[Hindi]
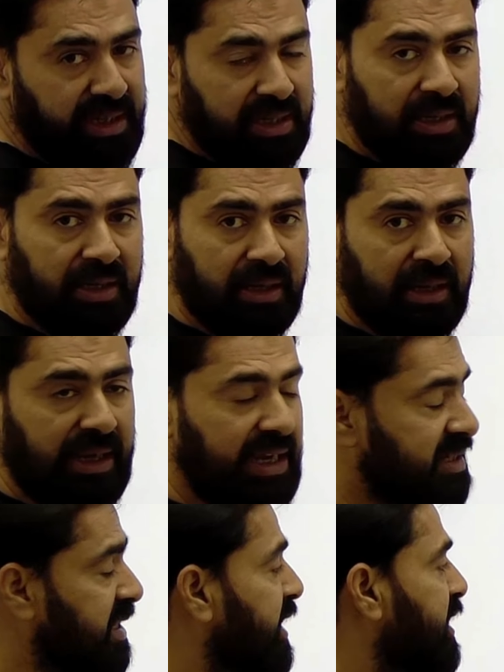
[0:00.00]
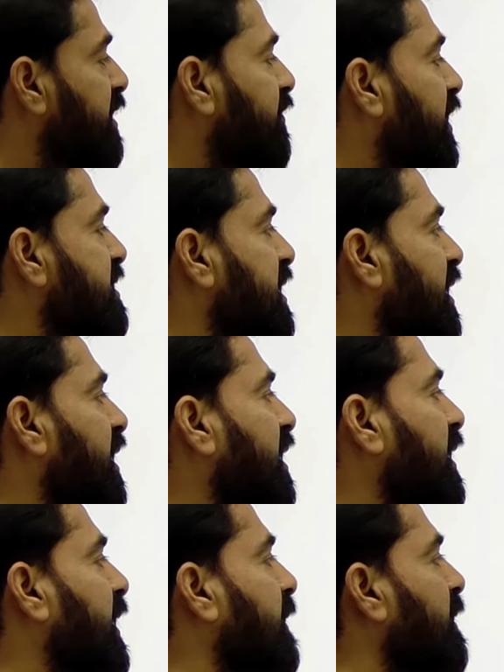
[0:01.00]
ये एस uh, आई ने फिक्स करके
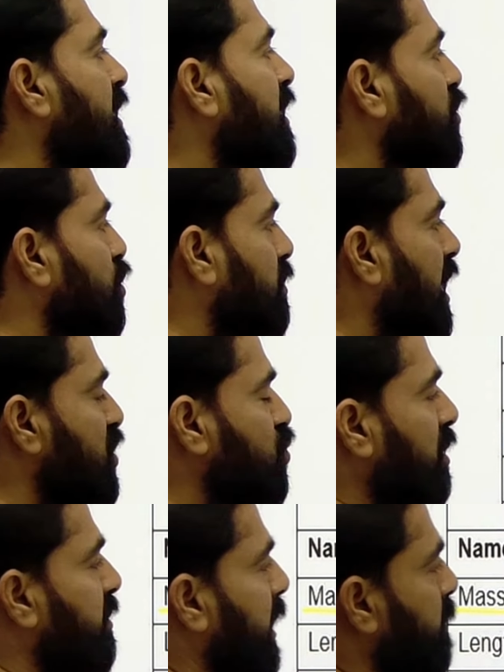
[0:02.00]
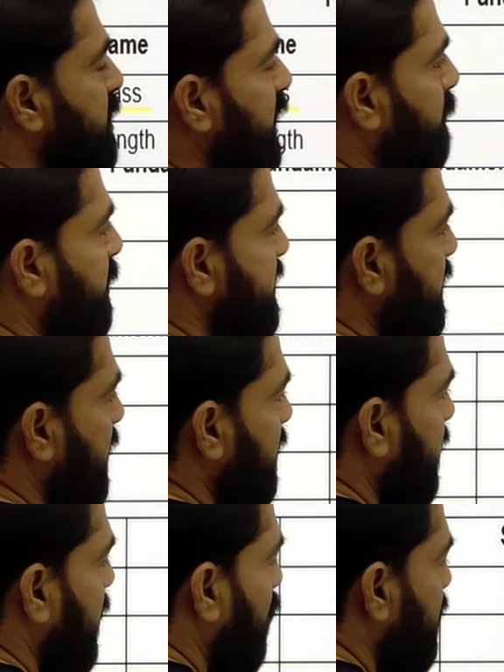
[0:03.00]
रखा है तो मास को हम एम से रिप्रेजेंट
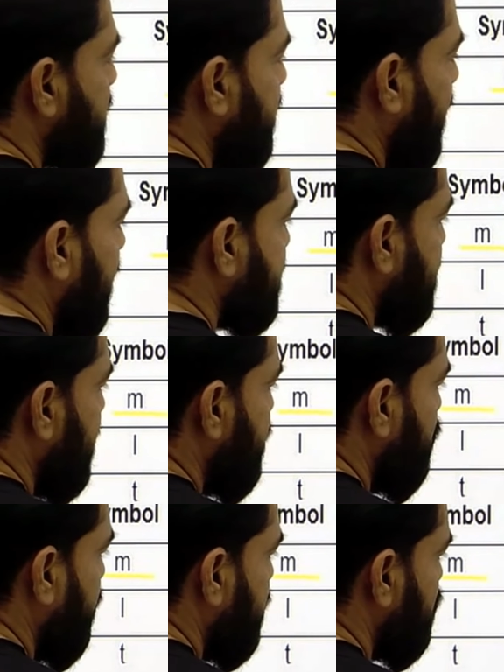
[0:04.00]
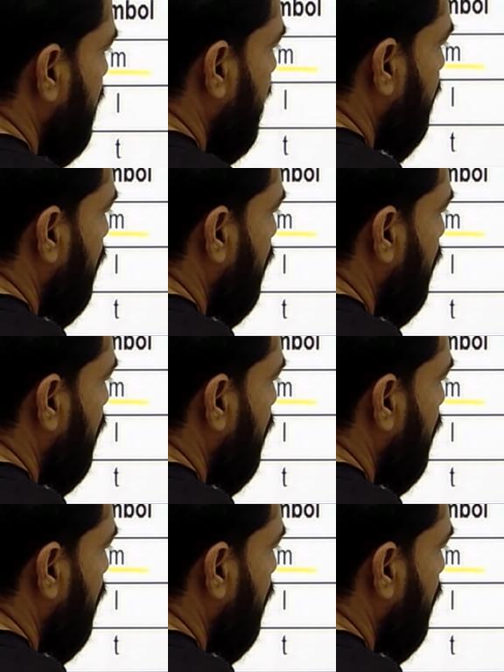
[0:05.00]
करते हैं और इसकी एस आई यूनिट जो